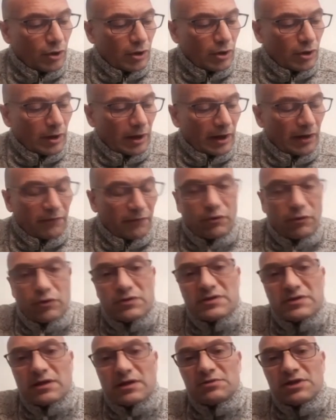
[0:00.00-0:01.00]
à la fois le
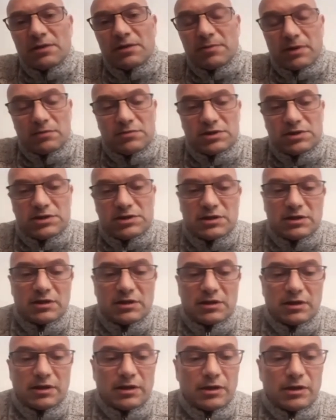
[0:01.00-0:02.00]
samedi
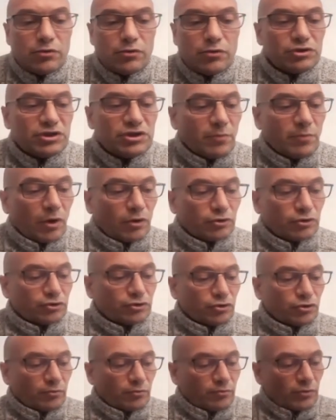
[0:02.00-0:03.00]
après-midi et le
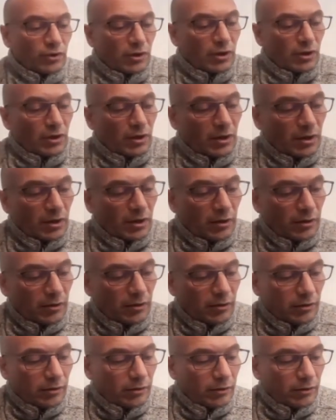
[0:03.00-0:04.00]
dimanche
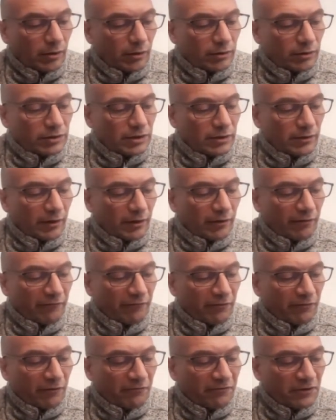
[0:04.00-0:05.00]
en,
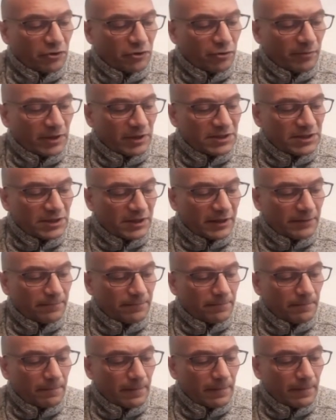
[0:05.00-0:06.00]
fin de matinée.
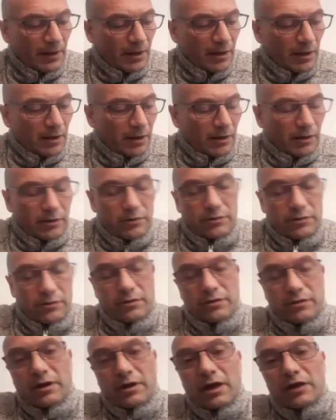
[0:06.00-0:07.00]

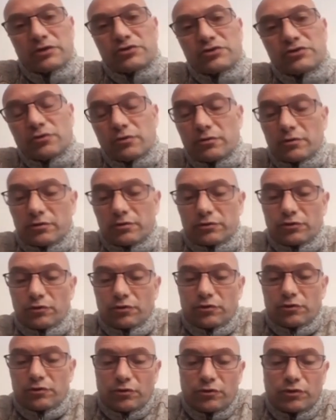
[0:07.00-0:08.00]
Euh, elles sont euh,
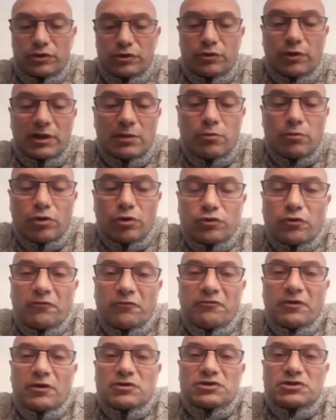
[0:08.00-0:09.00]
donc, euh, il y aura d'abord une
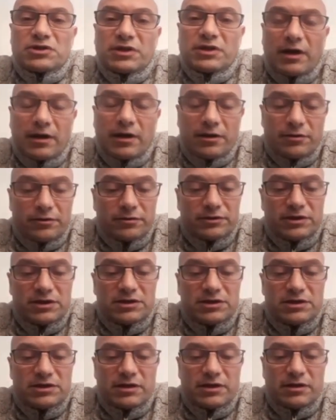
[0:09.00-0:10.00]
conférence générale
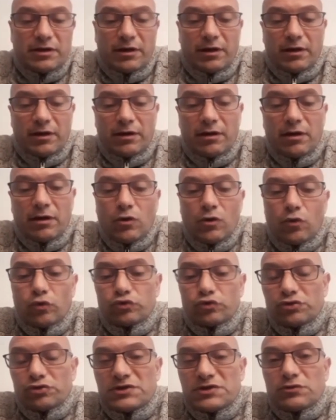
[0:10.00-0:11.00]
dédiée à, au
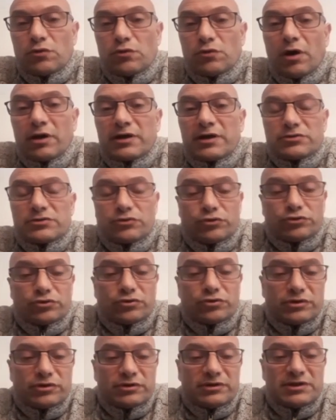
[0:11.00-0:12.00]
jeu d'histoire. Qu'est-ce que le jeu
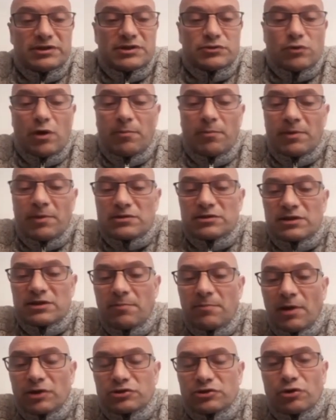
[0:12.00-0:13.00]
d'histoire présenté
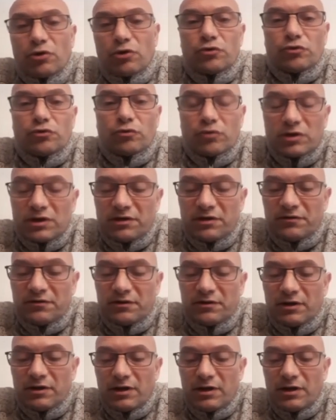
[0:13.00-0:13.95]
par Jean Renaud, qui,